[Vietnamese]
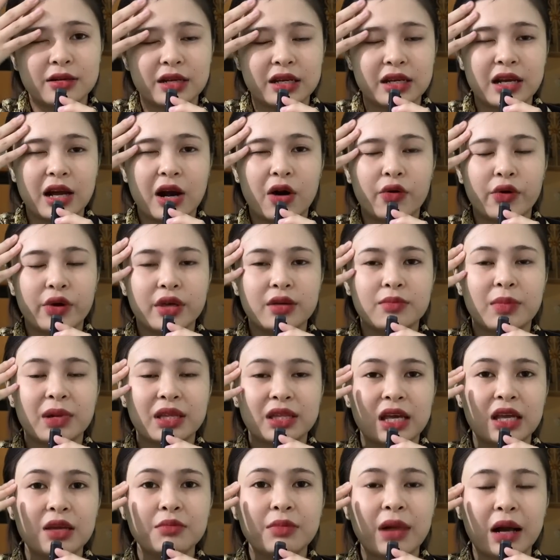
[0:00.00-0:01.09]
thì ngồi mà
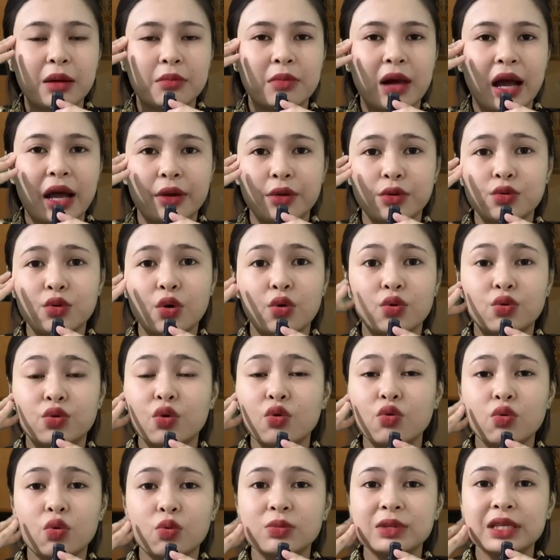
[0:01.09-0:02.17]
thấy mặt mày của cô
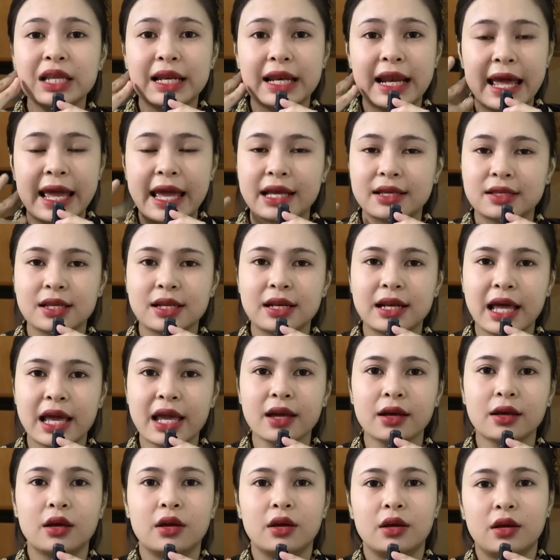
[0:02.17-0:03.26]
chú cũng xanh lè xanh
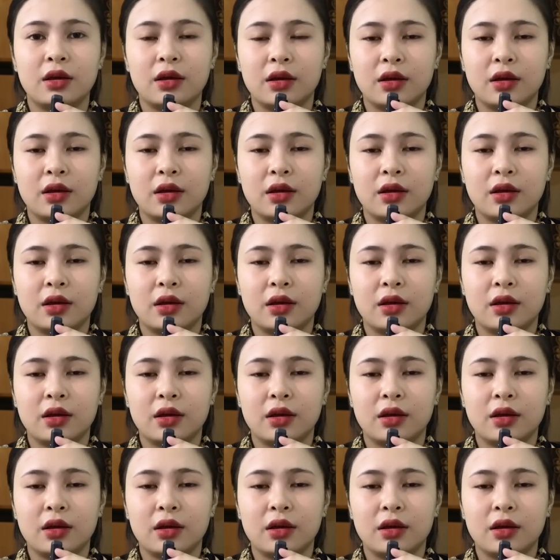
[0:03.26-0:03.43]
lét.